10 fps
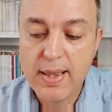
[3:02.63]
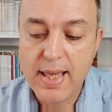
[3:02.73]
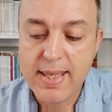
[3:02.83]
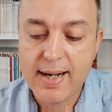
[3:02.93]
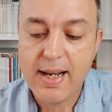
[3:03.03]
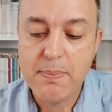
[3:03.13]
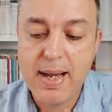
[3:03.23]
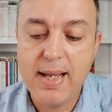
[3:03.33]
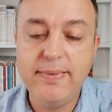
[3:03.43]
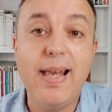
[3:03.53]
que dañar la
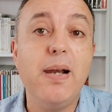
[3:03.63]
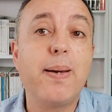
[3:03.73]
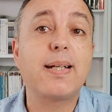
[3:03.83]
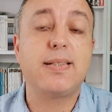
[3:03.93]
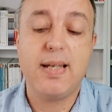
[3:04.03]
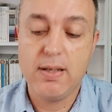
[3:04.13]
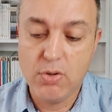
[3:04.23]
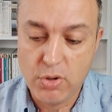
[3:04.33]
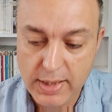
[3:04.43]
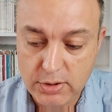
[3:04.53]
imagen del Barça,
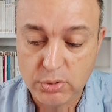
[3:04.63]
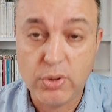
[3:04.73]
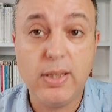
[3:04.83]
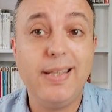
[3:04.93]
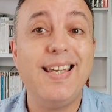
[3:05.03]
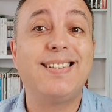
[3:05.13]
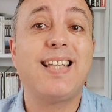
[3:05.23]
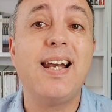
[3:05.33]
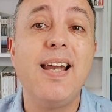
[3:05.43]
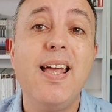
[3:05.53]
correcto. Y
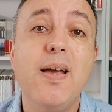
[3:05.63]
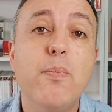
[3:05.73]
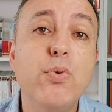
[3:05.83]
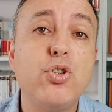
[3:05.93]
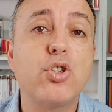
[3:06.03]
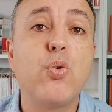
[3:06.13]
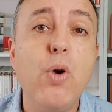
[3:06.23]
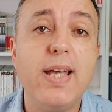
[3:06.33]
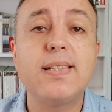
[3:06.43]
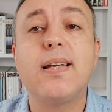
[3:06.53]
están muchos
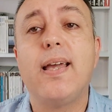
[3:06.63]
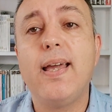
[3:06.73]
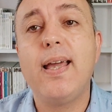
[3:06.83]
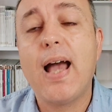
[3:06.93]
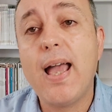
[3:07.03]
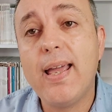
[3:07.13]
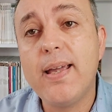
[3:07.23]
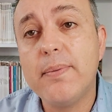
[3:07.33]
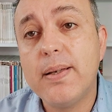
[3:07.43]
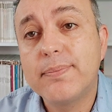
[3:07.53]
culés, eh,
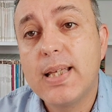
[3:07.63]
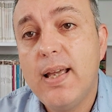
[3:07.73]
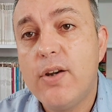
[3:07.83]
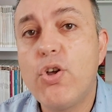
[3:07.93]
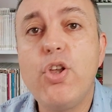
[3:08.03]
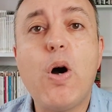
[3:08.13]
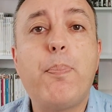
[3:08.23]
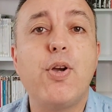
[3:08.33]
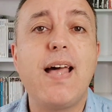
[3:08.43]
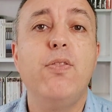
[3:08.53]
eh, no digo
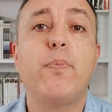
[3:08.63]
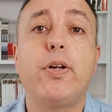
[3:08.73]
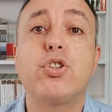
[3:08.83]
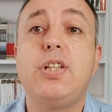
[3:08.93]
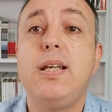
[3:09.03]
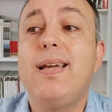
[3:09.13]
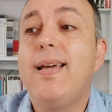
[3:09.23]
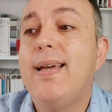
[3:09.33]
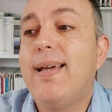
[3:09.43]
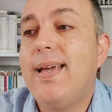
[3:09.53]
apoyando, pero sí
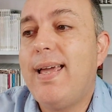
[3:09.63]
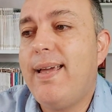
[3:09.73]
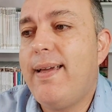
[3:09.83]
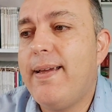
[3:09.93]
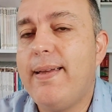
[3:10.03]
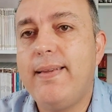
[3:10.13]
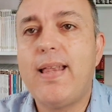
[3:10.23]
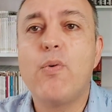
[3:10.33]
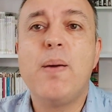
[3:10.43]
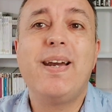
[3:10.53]
de
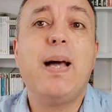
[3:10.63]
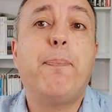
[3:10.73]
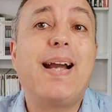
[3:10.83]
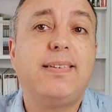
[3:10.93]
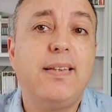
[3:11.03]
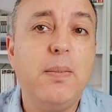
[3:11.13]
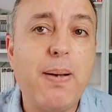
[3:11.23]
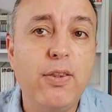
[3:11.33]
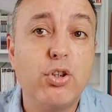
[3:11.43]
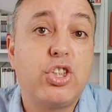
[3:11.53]
alguna manera
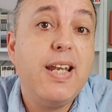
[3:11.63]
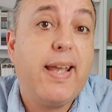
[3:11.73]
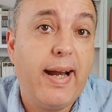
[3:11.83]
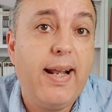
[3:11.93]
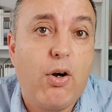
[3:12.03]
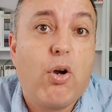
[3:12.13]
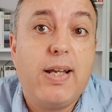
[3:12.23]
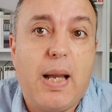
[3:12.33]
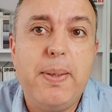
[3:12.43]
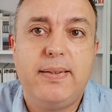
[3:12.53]
participando sin querer,
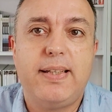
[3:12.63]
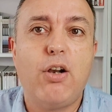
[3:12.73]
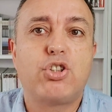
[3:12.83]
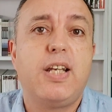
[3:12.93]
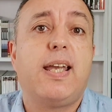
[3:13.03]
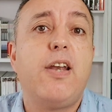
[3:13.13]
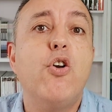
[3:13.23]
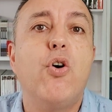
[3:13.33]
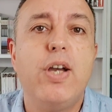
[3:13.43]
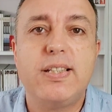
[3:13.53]
lógicamente, ya lo sé que
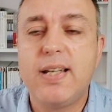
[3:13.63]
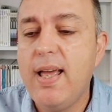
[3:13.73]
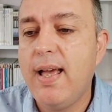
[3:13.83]
no es